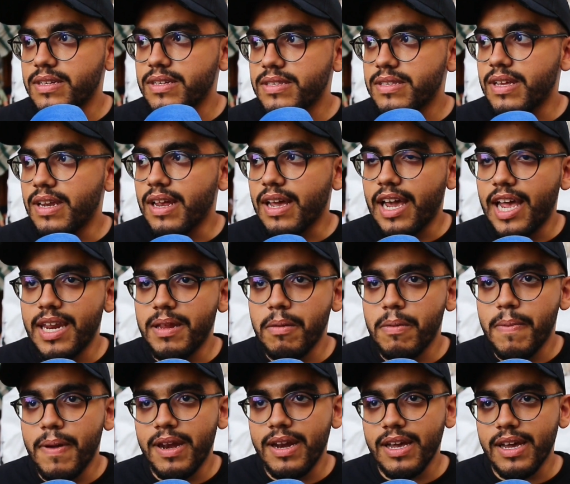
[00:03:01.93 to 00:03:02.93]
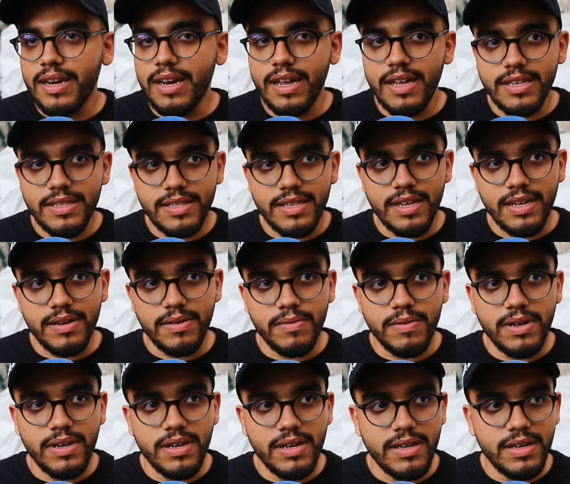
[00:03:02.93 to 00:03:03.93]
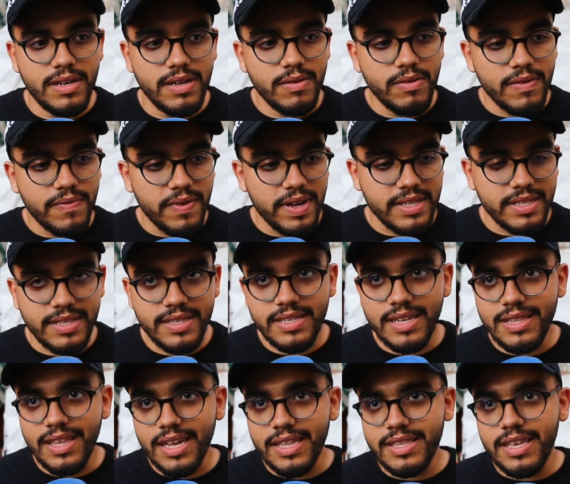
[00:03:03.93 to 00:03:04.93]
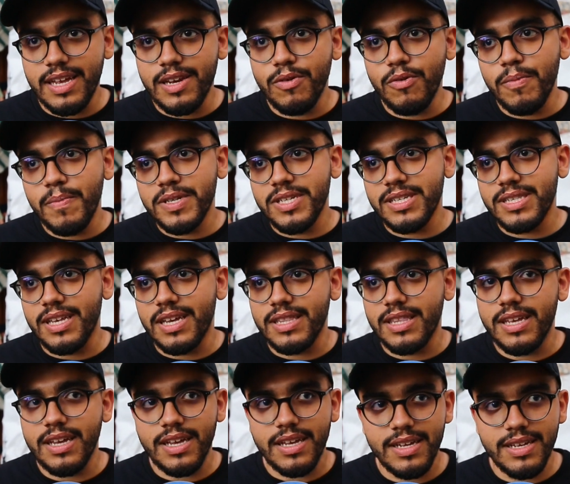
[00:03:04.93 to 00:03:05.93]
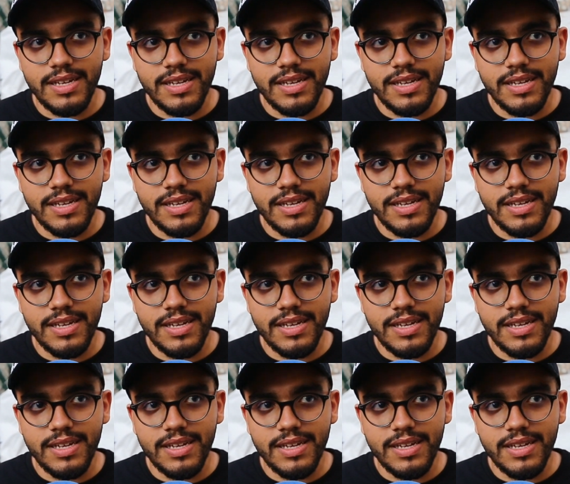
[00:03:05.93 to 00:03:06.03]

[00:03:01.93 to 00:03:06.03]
تلقينا ببالغ الاسى ووفاه الصديق ديالنا هو ماشي صديق